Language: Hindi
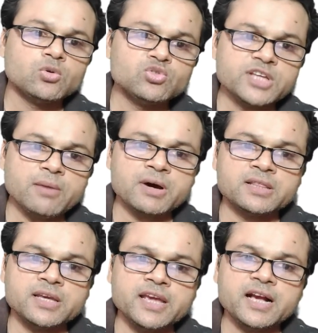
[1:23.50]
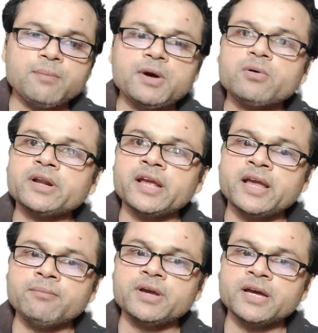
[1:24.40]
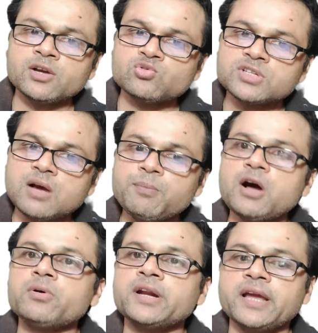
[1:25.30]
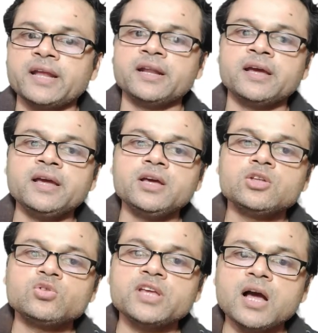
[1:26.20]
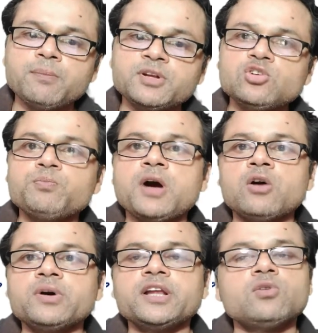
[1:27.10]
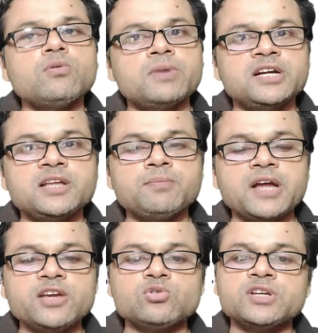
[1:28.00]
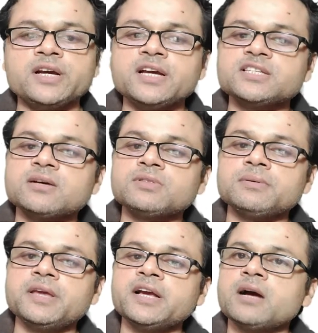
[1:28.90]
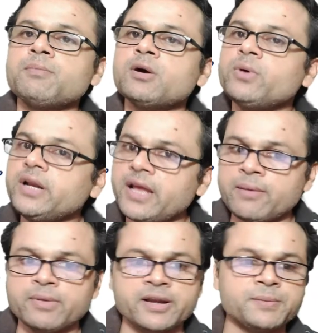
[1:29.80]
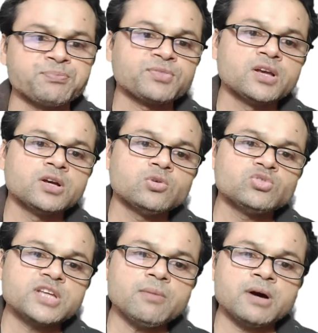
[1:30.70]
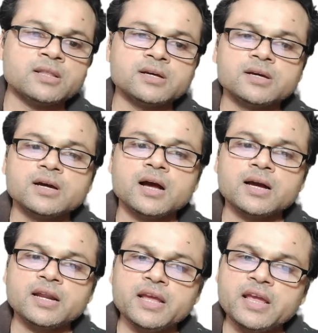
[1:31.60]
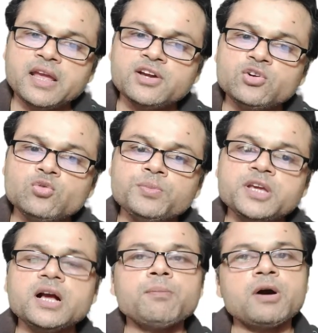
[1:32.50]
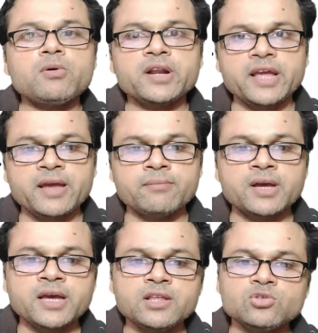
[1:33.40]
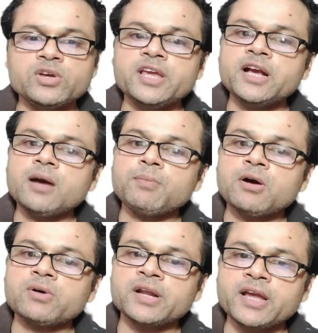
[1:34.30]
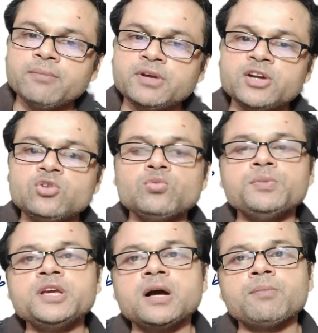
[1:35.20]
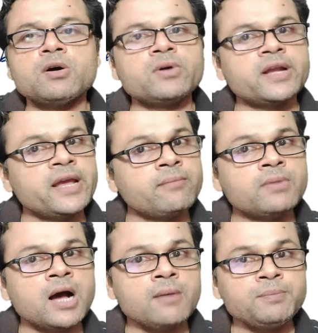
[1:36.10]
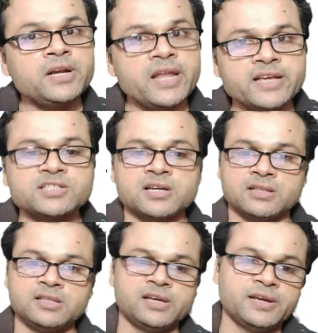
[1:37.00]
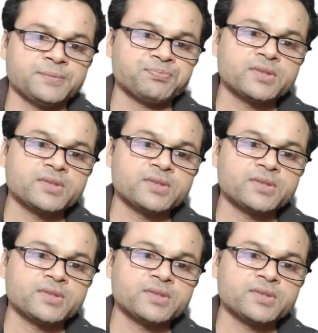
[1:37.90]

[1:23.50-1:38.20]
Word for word: उसके बाद ए का पावर एम है और उसका पावर एन है तो यहाँ पर जो पावर है वो मल्टीप्लाई हो जाएगा इसका मतलब ए का पावर एम एन उसके बाद अगर ए इंटू बी का पावर एम है तो ए का पावर एम इंटू बी का पावर एम आप लिख सकते हैं